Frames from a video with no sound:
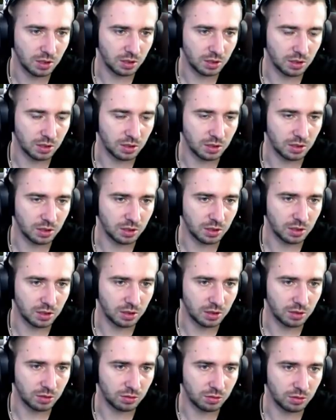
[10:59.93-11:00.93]
как не крыло
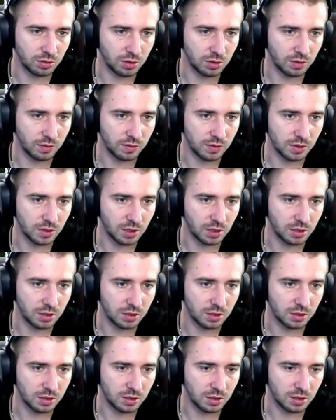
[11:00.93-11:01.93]
откуда-то
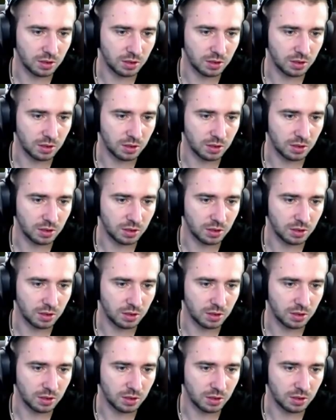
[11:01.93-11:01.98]
взялось